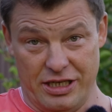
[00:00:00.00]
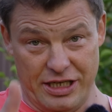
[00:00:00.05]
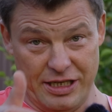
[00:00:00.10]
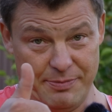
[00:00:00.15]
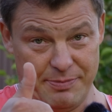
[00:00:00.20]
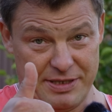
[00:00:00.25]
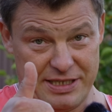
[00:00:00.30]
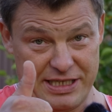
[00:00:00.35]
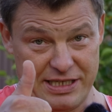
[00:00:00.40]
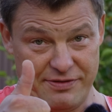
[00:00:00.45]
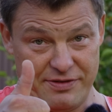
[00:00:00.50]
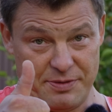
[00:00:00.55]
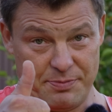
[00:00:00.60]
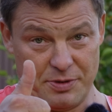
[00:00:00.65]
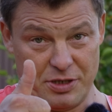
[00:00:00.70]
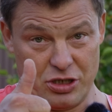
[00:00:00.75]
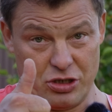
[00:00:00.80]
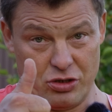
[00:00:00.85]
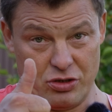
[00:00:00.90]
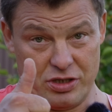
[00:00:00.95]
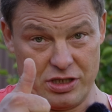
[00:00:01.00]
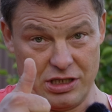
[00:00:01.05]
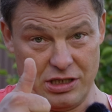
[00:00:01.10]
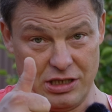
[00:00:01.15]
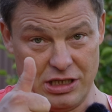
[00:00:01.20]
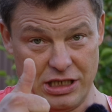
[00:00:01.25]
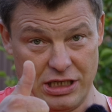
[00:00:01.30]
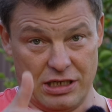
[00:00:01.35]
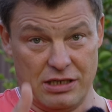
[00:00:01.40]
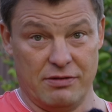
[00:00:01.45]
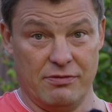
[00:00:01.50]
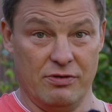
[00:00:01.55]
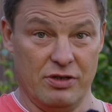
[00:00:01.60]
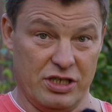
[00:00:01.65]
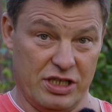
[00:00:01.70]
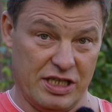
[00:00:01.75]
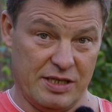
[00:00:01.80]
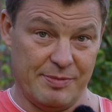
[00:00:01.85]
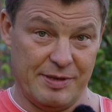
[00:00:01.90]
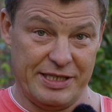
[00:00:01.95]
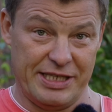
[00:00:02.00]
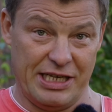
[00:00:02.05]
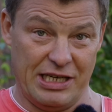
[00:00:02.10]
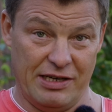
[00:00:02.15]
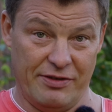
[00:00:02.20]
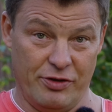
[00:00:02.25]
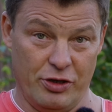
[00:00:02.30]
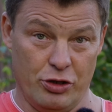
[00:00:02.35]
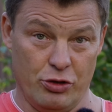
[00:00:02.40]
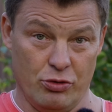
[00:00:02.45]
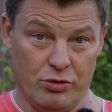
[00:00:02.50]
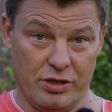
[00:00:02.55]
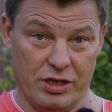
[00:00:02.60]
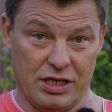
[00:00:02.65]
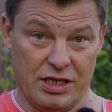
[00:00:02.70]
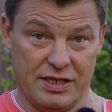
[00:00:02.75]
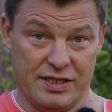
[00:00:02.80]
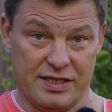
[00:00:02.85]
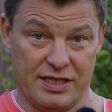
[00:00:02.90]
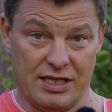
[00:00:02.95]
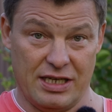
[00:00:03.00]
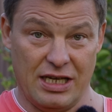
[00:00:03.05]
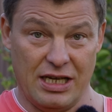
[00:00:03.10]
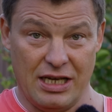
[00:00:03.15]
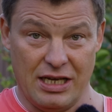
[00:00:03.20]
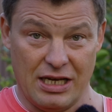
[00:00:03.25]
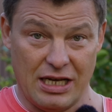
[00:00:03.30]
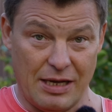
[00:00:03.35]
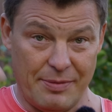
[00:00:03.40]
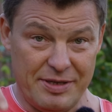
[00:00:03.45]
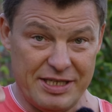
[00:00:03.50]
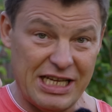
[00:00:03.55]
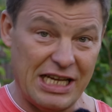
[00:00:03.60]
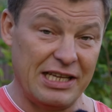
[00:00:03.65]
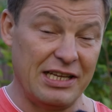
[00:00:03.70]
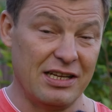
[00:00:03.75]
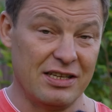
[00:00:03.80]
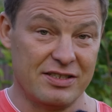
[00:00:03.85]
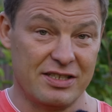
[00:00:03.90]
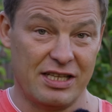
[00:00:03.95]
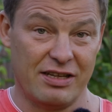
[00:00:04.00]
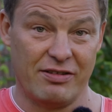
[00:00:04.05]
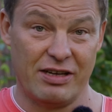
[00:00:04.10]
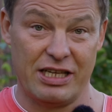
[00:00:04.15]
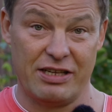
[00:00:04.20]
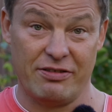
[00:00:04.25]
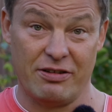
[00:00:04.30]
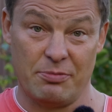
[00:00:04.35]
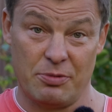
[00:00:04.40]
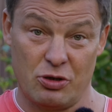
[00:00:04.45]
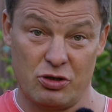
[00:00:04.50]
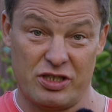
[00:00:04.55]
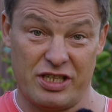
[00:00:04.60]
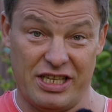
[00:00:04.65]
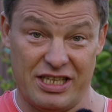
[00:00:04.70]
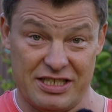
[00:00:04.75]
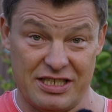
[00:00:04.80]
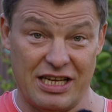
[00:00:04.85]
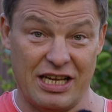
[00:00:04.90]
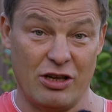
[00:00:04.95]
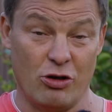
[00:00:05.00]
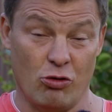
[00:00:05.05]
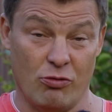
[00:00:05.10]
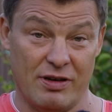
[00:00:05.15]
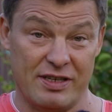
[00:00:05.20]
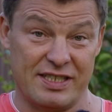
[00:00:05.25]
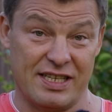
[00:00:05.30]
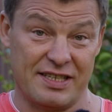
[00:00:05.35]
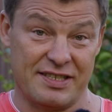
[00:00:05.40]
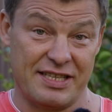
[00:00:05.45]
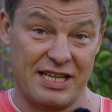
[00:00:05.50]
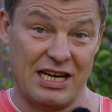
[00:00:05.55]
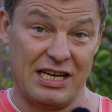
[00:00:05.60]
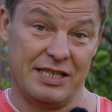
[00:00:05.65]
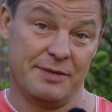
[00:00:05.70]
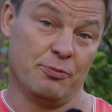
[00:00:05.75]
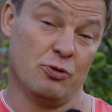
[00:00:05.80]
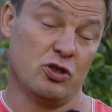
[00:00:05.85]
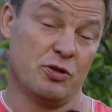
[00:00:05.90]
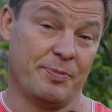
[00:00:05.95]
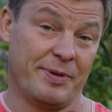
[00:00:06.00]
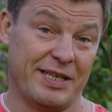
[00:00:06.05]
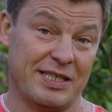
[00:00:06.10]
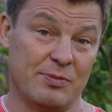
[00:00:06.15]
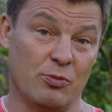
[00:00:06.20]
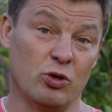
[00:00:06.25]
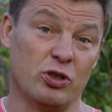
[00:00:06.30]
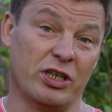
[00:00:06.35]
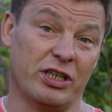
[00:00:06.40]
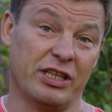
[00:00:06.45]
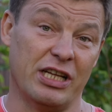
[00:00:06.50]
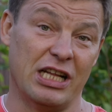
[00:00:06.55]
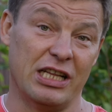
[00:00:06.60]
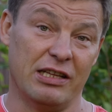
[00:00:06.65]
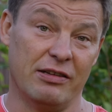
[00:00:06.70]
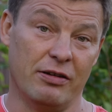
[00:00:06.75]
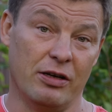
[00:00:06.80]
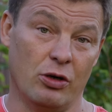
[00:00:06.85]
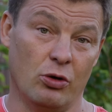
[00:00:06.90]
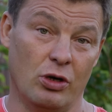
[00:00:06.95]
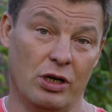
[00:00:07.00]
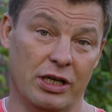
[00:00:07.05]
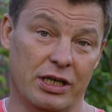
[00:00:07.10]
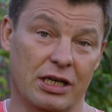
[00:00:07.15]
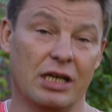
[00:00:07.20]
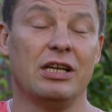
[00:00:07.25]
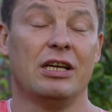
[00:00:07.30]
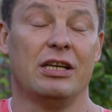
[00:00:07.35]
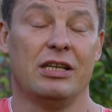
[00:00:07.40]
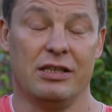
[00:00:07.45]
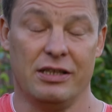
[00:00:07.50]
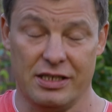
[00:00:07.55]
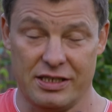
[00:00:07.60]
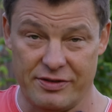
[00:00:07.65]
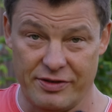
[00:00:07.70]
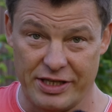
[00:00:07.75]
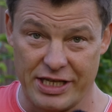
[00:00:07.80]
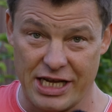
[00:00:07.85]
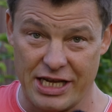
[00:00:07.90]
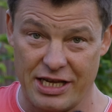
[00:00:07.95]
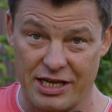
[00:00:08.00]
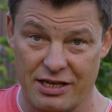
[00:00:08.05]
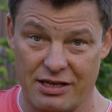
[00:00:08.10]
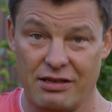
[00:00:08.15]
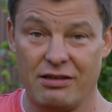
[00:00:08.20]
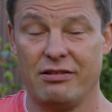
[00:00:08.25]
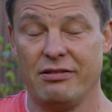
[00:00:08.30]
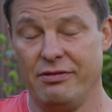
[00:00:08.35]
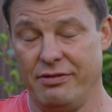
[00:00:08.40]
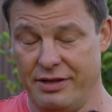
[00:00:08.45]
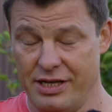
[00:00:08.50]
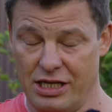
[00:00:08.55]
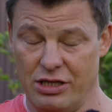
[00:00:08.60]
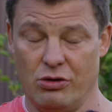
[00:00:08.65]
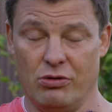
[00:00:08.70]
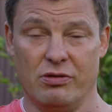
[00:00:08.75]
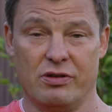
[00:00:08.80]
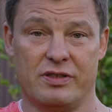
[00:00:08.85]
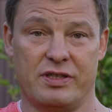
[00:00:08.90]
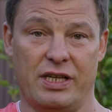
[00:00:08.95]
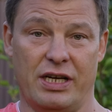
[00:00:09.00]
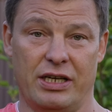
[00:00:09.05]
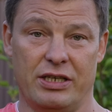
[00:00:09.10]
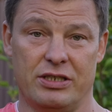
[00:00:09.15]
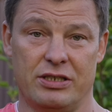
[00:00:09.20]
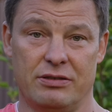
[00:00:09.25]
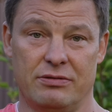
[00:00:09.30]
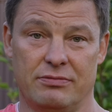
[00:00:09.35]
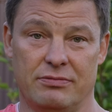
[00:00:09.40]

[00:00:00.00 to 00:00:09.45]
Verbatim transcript: И поставьте, пожалуйста, лайк. Вы же досмотрели видео до конца. Обязательно задавайте вопросы, если они у вас остались после просмотра данного ролика. До свидания. До новых встреч!